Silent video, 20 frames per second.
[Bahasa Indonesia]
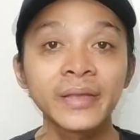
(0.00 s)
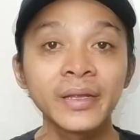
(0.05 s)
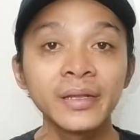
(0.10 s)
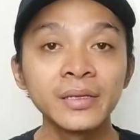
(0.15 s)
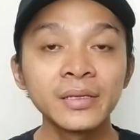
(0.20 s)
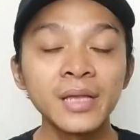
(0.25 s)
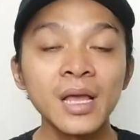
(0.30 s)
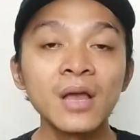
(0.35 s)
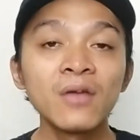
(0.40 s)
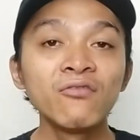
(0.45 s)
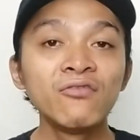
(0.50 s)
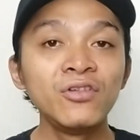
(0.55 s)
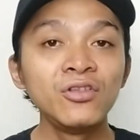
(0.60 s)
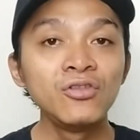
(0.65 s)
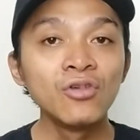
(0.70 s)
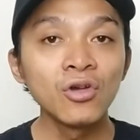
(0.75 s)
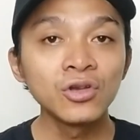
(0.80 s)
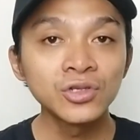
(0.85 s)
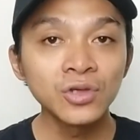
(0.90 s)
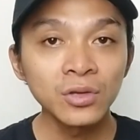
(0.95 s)
tentang
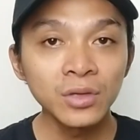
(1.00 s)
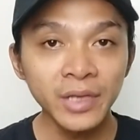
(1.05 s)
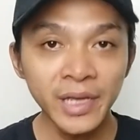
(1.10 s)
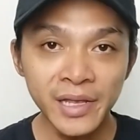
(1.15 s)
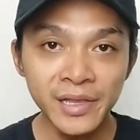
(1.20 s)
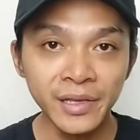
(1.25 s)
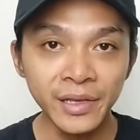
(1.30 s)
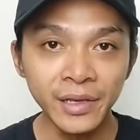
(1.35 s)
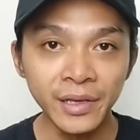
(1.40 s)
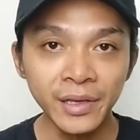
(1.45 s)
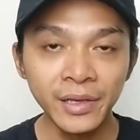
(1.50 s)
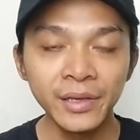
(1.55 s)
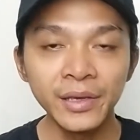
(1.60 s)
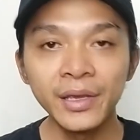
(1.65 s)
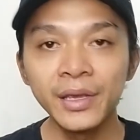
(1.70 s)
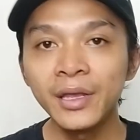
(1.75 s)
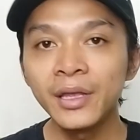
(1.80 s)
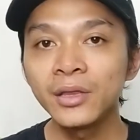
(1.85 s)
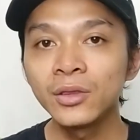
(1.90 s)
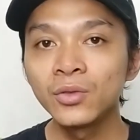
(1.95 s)
video short
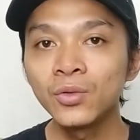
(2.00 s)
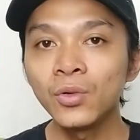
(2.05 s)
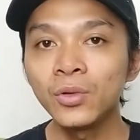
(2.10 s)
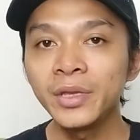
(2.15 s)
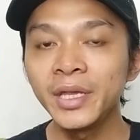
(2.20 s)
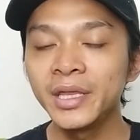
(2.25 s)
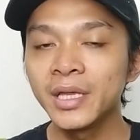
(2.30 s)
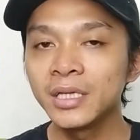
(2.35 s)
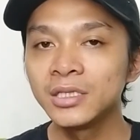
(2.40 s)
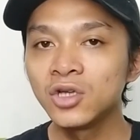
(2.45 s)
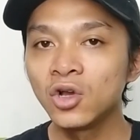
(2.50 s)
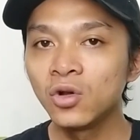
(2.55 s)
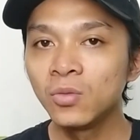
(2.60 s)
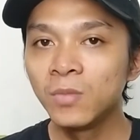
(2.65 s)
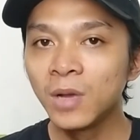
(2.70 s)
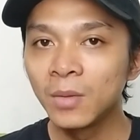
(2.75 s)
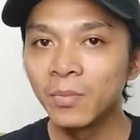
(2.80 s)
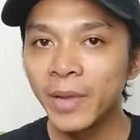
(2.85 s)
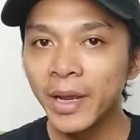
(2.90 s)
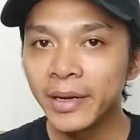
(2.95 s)
ini itu tidak jauh
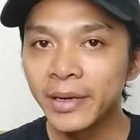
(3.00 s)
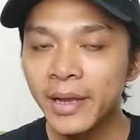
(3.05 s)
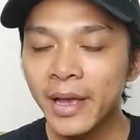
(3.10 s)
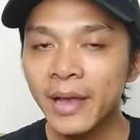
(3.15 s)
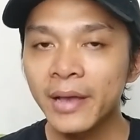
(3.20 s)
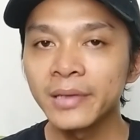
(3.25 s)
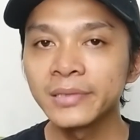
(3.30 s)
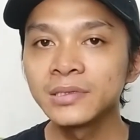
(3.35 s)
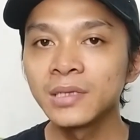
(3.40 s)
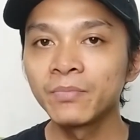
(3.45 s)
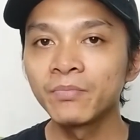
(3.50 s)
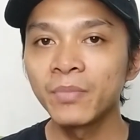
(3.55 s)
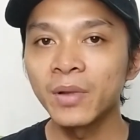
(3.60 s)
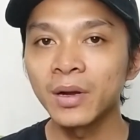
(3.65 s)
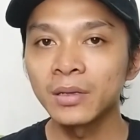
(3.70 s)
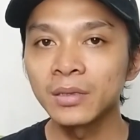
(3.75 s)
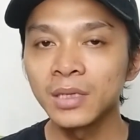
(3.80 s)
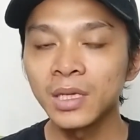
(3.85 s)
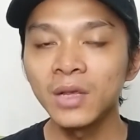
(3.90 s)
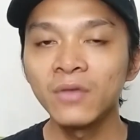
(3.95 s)
berbeda
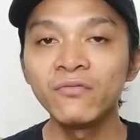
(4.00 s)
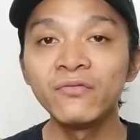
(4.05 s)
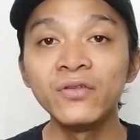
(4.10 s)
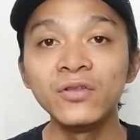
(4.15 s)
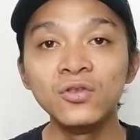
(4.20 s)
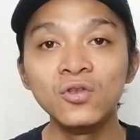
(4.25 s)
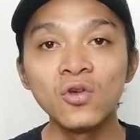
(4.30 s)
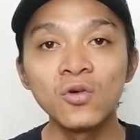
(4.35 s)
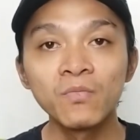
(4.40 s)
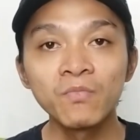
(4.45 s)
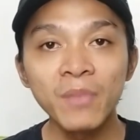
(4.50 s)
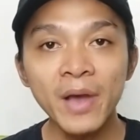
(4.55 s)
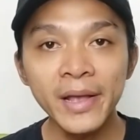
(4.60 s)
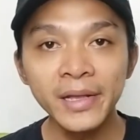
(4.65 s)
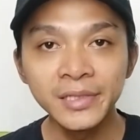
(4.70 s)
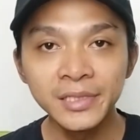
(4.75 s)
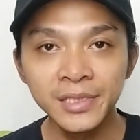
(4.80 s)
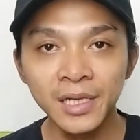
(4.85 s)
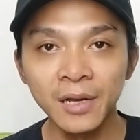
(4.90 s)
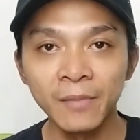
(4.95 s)
seperti video
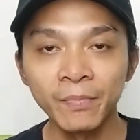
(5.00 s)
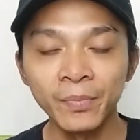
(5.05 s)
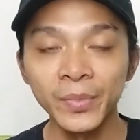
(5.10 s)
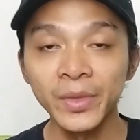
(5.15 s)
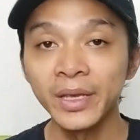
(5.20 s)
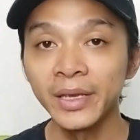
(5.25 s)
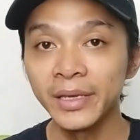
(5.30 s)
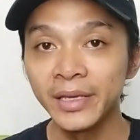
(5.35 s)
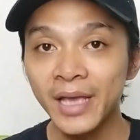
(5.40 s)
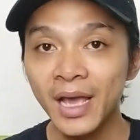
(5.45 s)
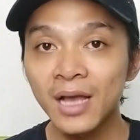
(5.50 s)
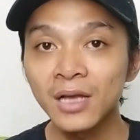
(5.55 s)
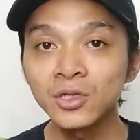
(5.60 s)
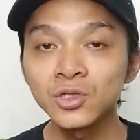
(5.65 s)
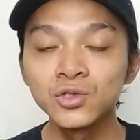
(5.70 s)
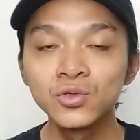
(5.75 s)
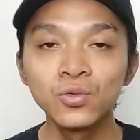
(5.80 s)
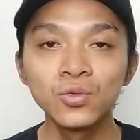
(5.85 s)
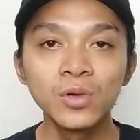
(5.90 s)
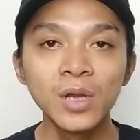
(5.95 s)
panjang
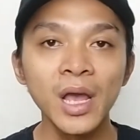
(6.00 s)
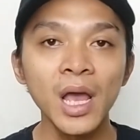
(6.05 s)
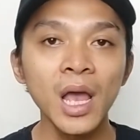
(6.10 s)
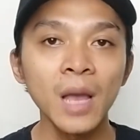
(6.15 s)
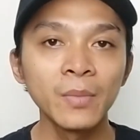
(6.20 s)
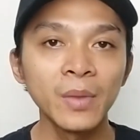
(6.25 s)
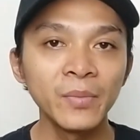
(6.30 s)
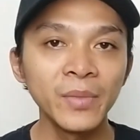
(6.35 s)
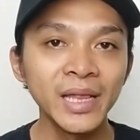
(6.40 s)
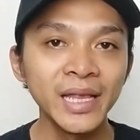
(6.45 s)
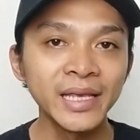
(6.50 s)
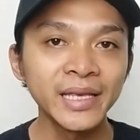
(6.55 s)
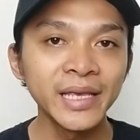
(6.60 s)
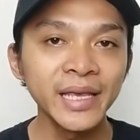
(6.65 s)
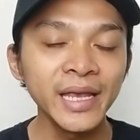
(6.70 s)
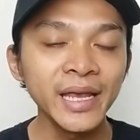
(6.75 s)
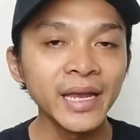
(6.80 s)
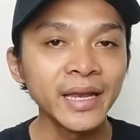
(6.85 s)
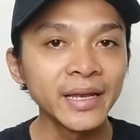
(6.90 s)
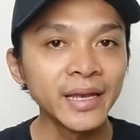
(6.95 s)
yang sudah
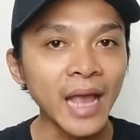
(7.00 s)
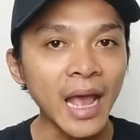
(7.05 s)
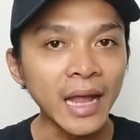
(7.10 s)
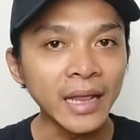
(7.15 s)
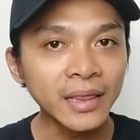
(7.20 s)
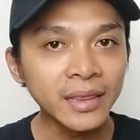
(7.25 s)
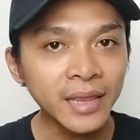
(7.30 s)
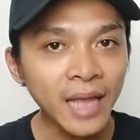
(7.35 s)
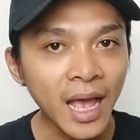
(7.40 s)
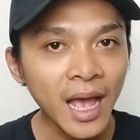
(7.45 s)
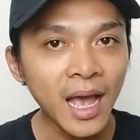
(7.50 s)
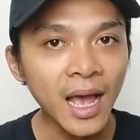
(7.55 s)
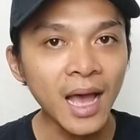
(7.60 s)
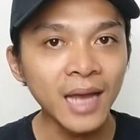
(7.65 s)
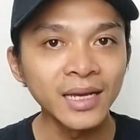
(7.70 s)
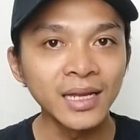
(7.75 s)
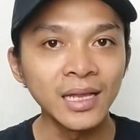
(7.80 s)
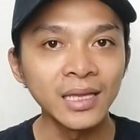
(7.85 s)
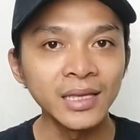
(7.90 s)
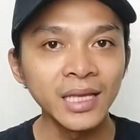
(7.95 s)
memiliki data
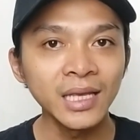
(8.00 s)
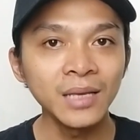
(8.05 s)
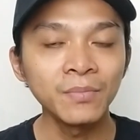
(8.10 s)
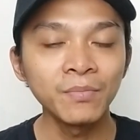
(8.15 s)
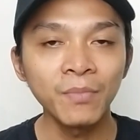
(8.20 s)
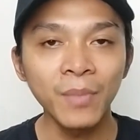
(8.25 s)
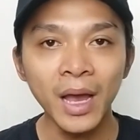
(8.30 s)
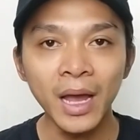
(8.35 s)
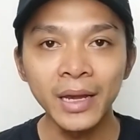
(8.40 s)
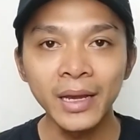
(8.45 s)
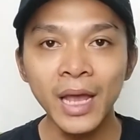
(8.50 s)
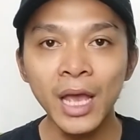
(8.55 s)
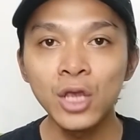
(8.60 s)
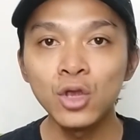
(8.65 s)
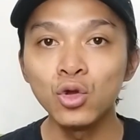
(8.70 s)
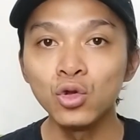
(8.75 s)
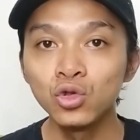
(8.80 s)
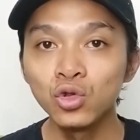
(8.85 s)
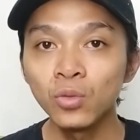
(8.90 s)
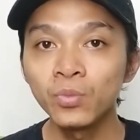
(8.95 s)
analitik pada
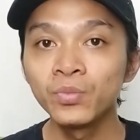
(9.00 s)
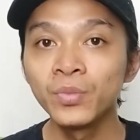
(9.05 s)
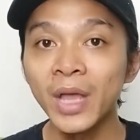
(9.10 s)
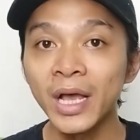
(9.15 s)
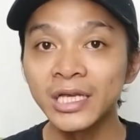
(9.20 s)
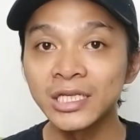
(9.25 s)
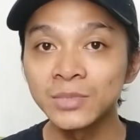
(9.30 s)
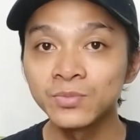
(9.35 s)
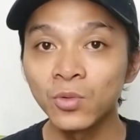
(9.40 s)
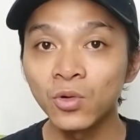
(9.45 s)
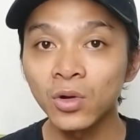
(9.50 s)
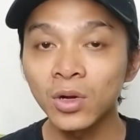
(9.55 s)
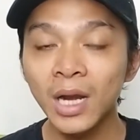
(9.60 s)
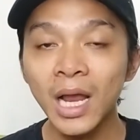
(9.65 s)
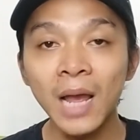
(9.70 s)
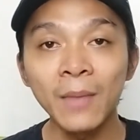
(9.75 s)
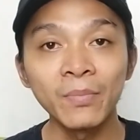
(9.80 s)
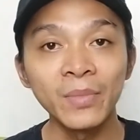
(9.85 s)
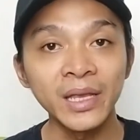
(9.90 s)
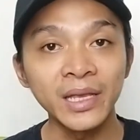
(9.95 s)
YouTube
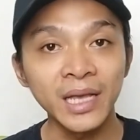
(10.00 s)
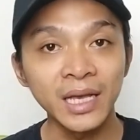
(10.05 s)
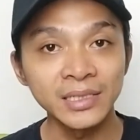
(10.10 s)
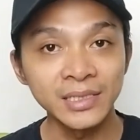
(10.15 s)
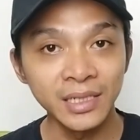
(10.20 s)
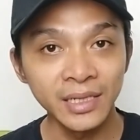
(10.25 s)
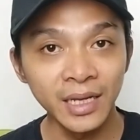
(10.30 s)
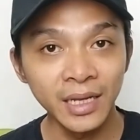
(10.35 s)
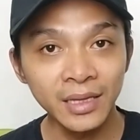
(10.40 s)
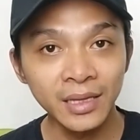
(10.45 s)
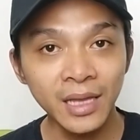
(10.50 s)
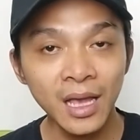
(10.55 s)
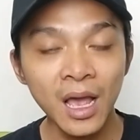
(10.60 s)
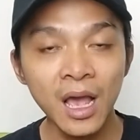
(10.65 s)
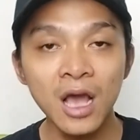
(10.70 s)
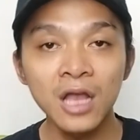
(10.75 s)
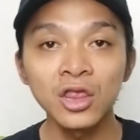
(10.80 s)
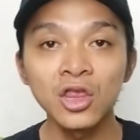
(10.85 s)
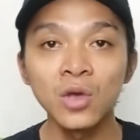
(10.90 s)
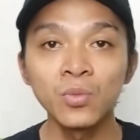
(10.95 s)
dashboard aplikasi
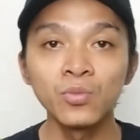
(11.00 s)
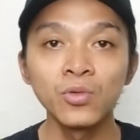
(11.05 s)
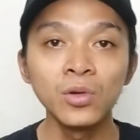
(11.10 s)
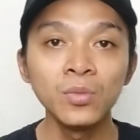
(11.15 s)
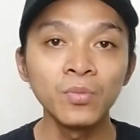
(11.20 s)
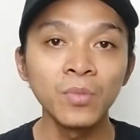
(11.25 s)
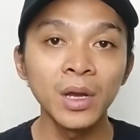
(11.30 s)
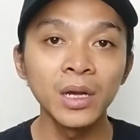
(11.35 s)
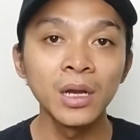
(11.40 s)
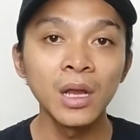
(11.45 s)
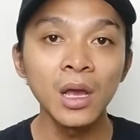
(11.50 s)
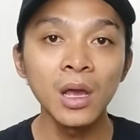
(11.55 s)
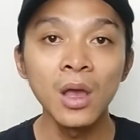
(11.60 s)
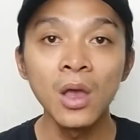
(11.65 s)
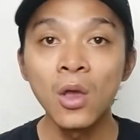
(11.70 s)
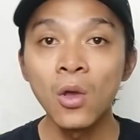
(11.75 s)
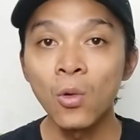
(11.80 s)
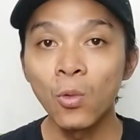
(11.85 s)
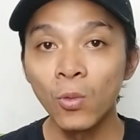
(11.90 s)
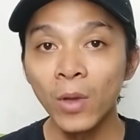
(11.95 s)
kita ataupun
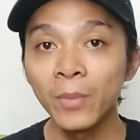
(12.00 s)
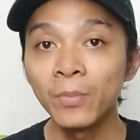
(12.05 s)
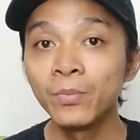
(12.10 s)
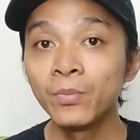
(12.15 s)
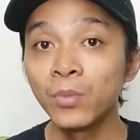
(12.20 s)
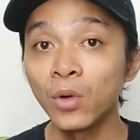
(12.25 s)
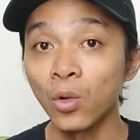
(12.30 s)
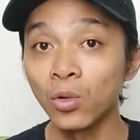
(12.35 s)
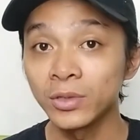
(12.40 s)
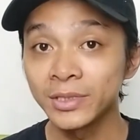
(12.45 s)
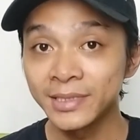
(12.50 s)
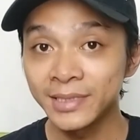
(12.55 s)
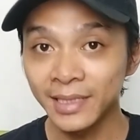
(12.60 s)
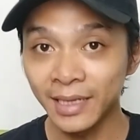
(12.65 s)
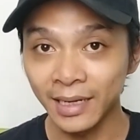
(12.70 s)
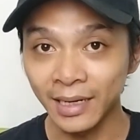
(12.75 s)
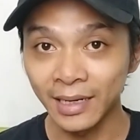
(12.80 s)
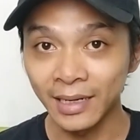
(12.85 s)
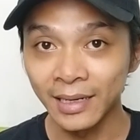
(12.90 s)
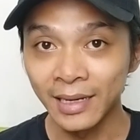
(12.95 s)
pada web
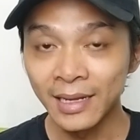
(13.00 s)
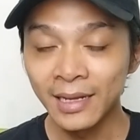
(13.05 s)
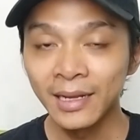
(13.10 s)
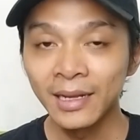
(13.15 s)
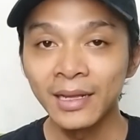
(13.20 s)
browser.